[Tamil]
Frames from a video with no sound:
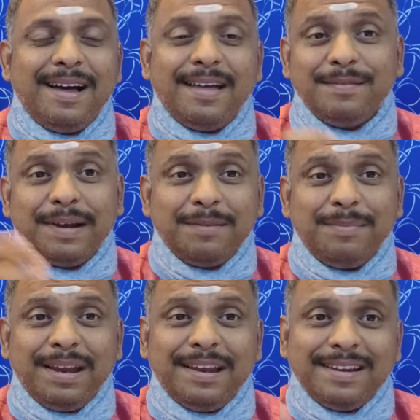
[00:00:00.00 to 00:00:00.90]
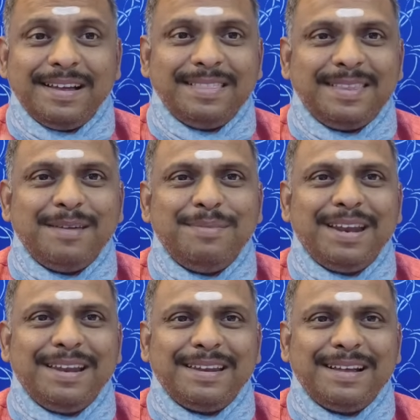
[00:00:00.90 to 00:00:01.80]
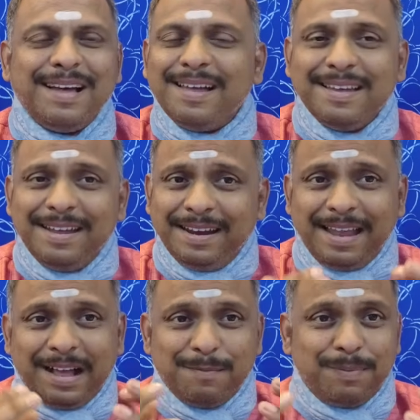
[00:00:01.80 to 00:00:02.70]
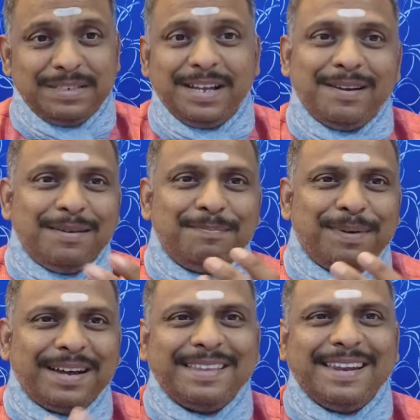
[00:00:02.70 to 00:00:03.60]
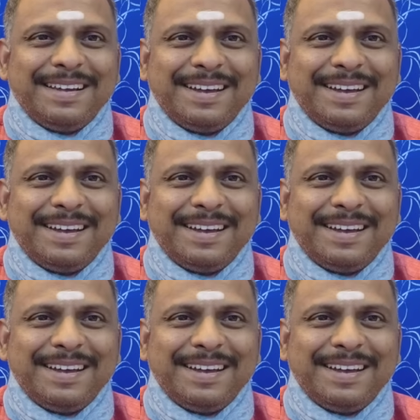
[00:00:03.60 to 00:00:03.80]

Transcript: அது வளர்பிரையில் இருக்கா தேய்பிரையில் இருக்கா நாங்கள் பஞ்சாங்கம்லாம் பார்க்குறதில்ல